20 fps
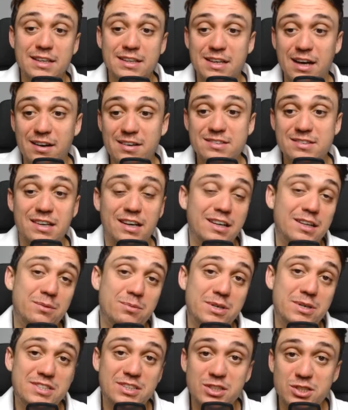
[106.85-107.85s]
kar
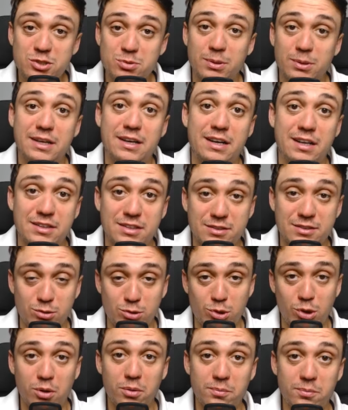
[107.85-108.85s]
sağlamaya çalışmaları
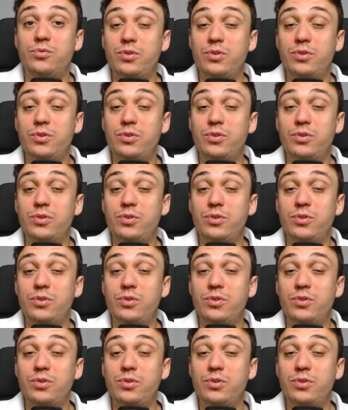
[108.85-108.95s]
anlatılıyor.